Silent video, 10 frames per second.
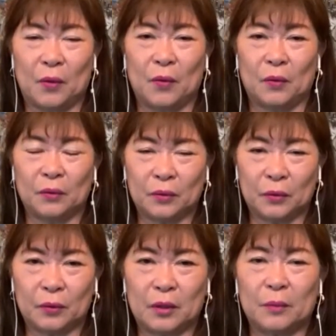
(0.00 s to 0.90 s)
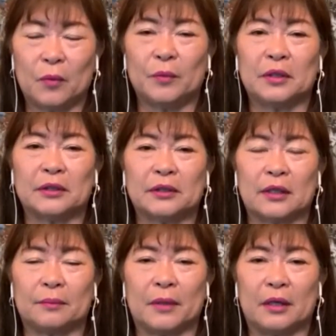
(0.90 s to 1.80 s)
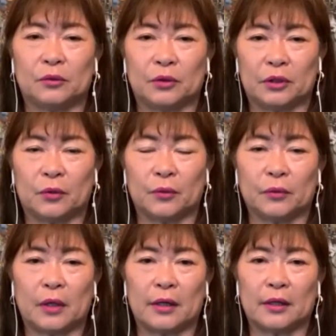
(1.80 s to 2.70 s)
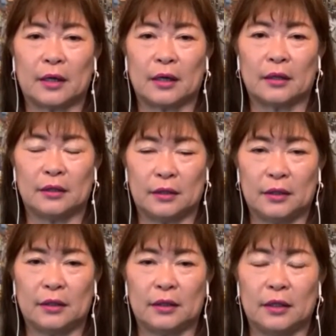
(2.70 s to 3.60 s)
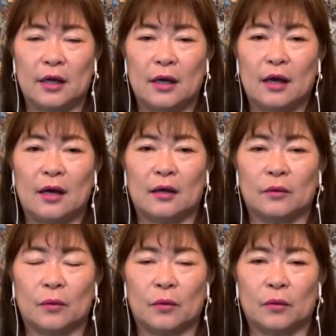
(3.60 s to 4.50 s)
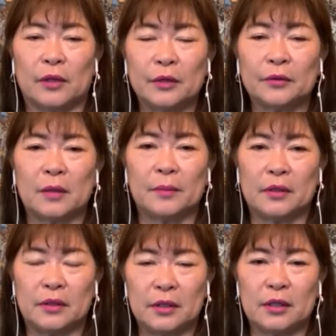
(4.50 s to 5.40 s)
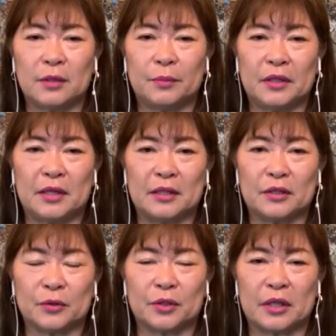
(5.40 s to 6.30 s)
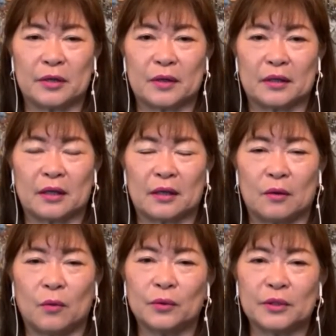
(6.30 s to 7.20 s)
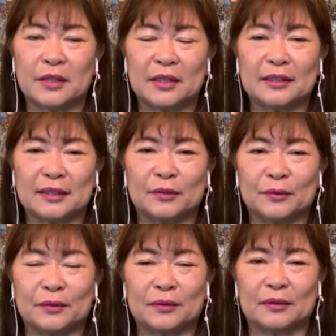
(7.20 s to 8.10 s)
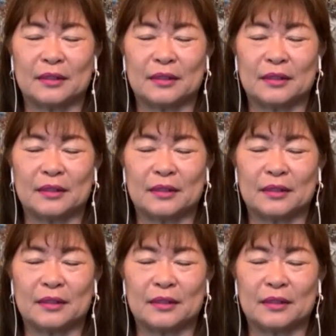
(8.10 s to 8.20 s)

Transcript: 本当にもう皆さん毎年この大会にあの出るために日々練習してる方が大勢いらっしゃるって